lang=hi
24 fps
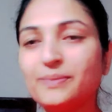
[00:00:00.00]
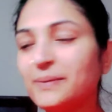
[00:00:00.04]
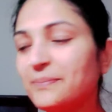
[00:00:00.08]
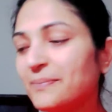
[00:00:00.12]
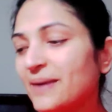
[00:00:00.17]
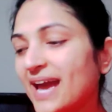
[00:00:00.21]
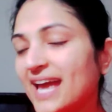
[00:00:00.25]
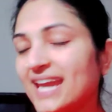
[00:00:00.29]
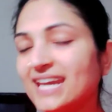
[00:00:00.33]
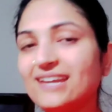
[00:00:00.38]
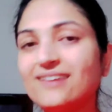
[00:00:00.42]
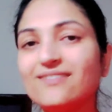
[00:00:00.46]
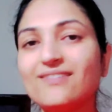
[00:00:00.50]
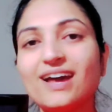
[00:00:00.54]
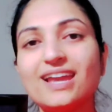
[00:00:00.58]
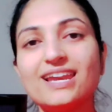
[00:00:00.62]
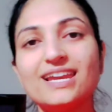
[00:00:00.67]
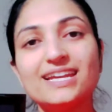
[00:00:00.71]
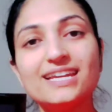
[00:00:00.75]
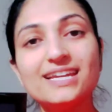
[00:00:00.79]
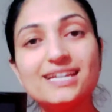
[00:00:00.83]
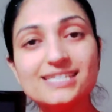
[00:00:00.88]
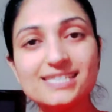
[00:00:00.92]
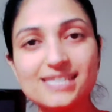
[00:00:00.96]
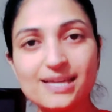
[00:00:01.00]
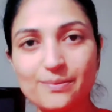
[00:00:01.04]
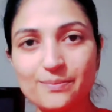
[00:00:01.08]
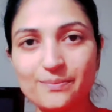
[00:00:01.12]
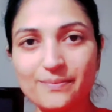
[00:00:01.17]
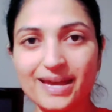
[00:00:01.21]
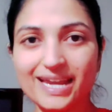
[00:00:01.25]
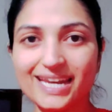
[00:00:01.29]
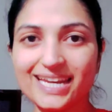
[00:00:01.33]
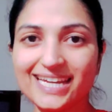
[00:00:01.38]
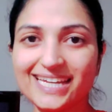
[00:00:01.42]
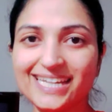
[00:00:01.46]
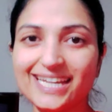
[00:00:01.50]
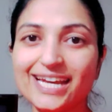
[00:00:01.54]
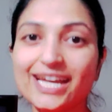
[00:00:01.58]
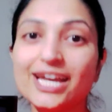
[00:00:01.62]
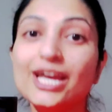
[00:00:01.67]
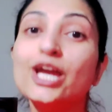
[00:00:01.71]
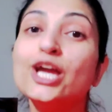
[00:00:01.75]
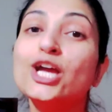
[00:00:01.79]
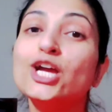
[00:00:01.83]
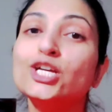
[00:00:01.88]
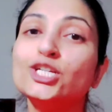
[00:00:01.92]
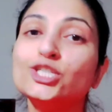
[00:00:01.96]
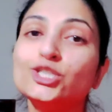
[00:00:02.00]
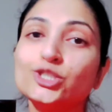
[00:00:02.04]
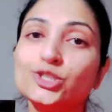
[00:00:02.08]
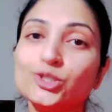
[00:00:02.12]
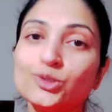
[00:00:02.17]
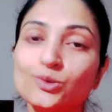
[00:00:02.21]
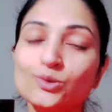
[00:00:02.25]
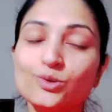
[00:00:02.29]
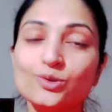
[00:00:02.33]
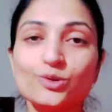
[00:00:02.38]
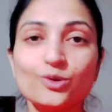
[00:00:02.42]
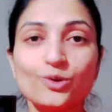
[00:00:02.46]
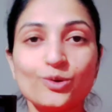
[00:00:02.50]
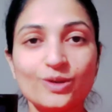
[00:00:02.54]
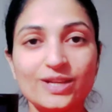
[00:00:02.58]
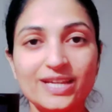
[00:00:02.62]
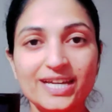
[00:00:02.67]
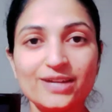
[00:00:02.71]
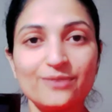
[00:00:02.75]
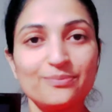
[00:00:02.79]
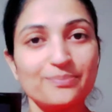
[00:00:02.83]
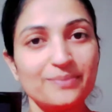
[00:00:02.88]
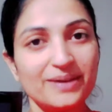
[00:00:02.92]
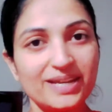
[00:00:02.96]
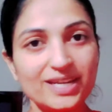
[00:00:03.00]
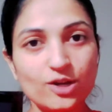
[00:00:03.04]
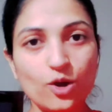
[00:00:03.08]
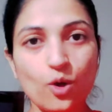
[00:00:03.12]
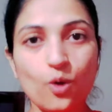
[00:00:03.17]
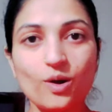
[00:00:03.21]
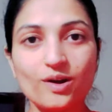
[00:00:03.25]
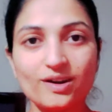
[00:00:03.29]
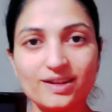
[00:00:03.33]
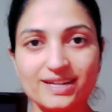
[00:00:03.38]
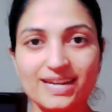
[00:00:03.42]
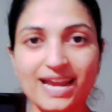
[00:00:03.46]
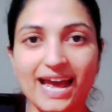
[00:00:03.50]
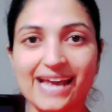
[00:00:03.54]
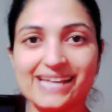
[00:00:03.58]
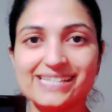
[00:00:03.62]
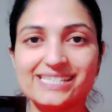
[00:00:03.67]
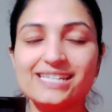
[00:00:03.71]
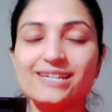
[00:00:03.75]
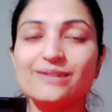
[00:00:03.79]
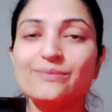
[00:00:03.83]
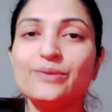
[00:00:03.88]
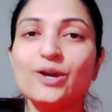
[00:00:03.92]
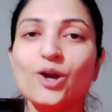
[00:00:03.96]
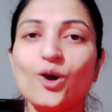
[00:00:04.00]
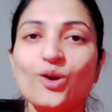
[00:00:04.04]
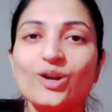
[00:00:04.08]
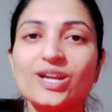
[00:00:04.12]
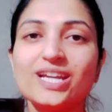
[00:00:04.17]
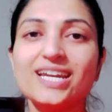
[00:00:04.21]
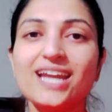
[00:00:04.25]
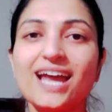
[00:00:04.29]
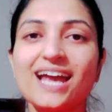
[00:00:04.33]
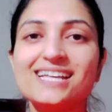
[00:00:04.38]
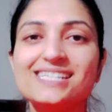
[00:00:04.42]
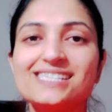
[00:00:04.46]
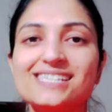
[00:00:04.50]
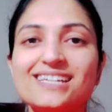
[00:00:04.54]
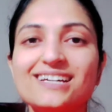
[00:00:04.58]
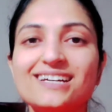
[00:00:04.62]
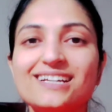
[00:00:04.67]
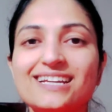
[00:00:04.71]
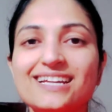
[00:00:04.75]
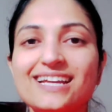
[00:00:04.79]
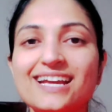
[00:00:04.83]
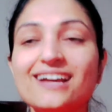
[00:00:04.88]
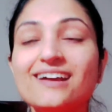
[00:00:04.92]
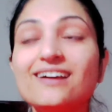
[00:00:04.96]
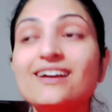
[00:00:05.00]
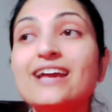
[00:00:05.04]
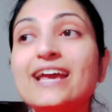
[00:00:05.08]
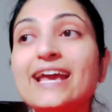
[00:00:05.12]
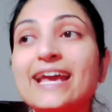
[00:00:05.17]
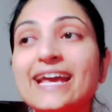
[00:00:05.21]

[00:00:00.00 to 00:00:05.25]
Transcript: पे पहनने वाले ना सब मैंने ये शू रोलिंग बिन ऑर्गेनाइजर में ऑर्गेनाइज कर लिया